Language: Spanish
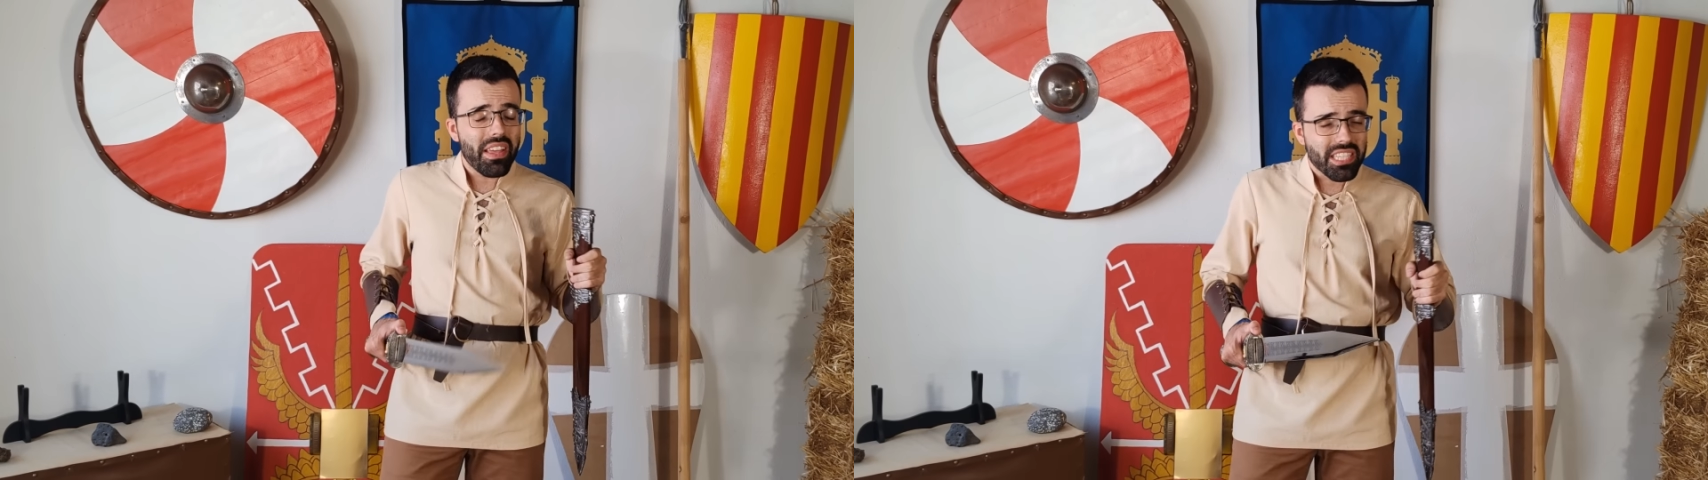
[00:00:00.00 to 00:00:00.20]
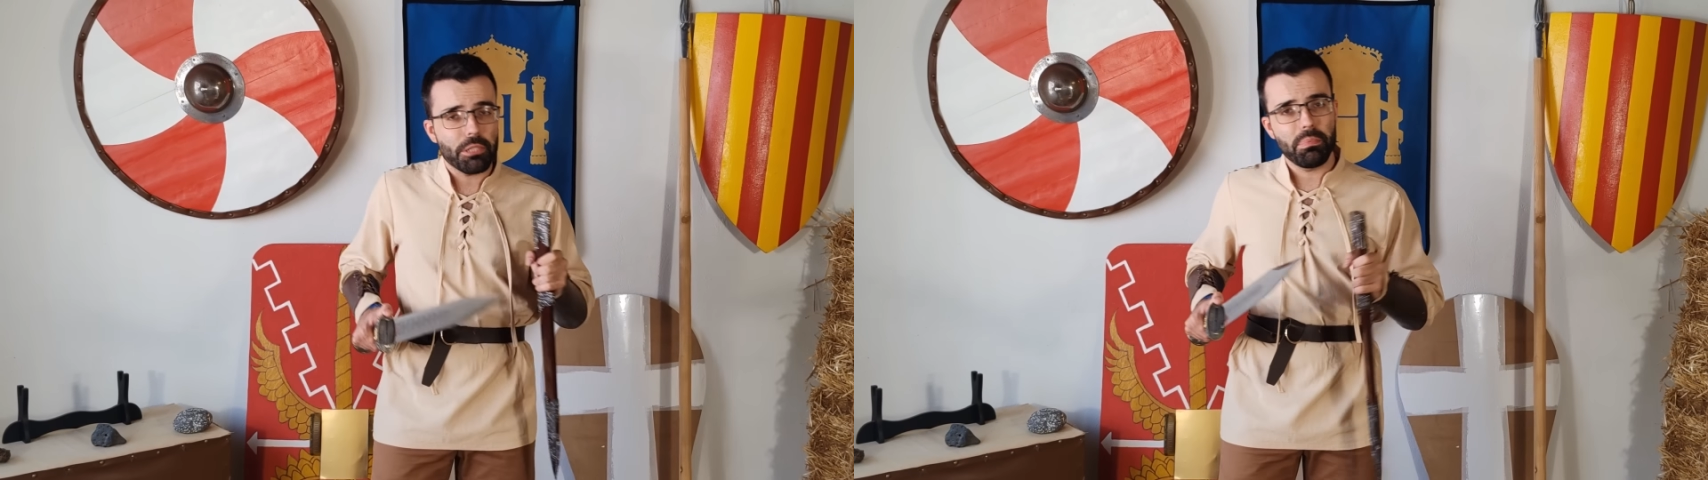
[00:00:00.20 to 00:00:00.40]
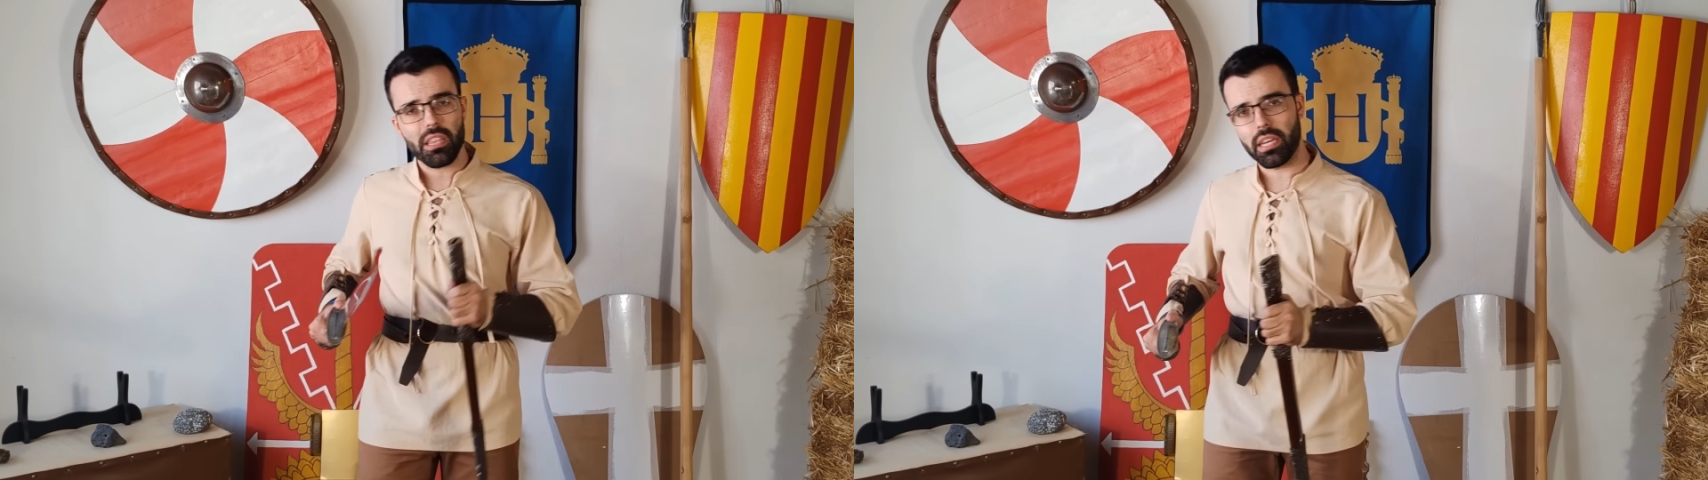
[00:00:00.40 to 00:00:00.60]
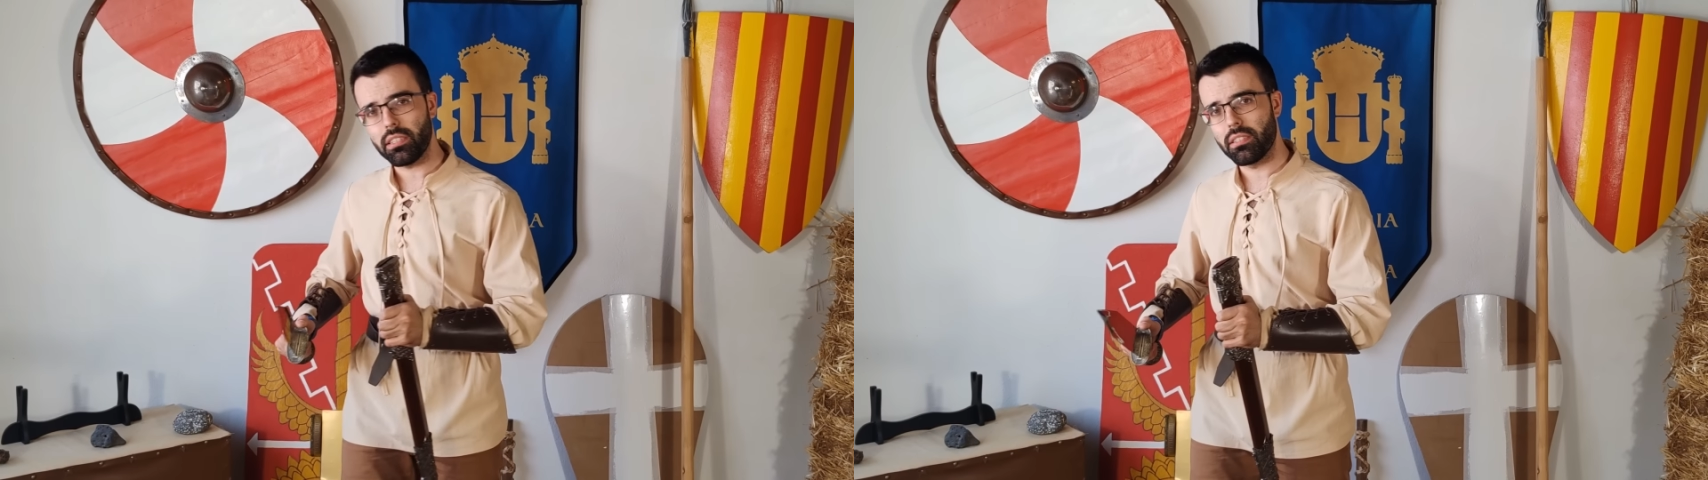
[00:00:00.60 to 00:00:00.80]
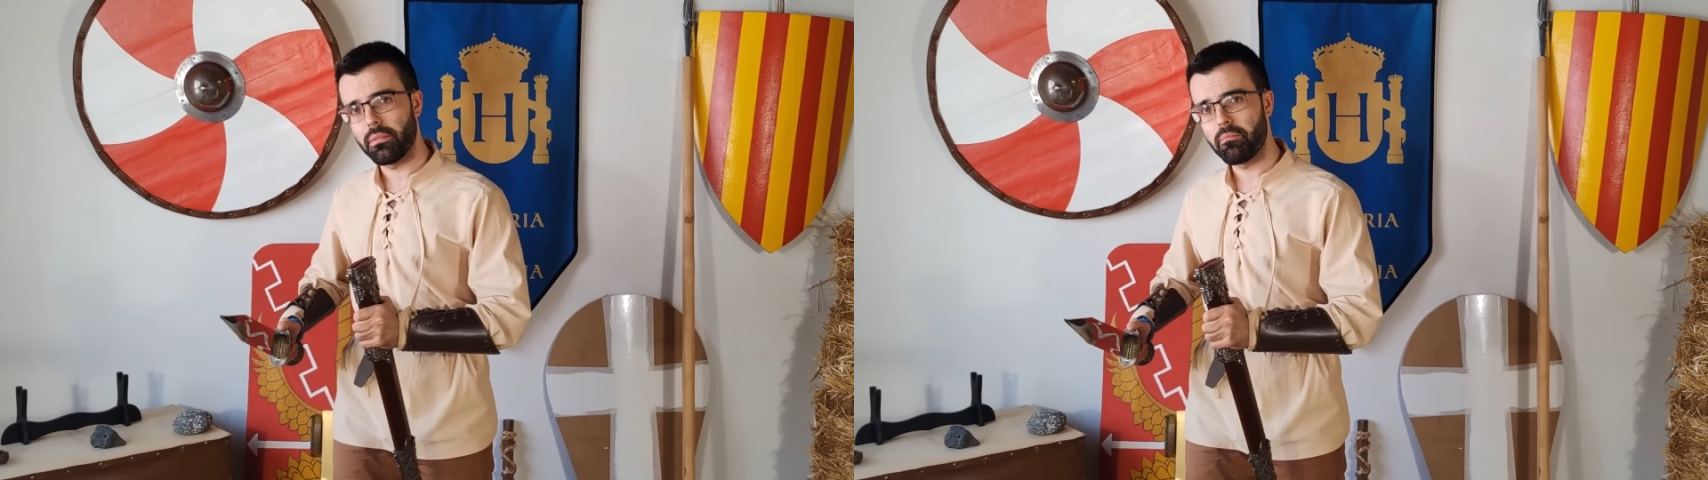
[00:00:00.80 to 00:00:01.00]
de esas
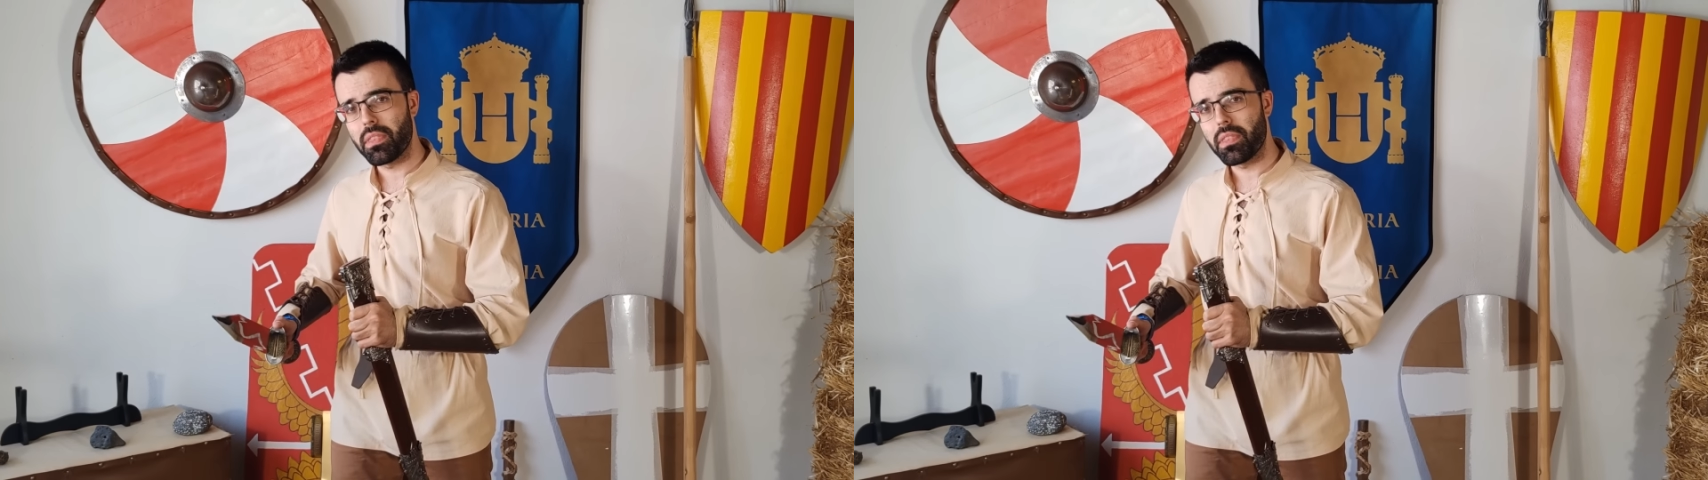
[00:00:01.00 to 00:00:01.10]
piezas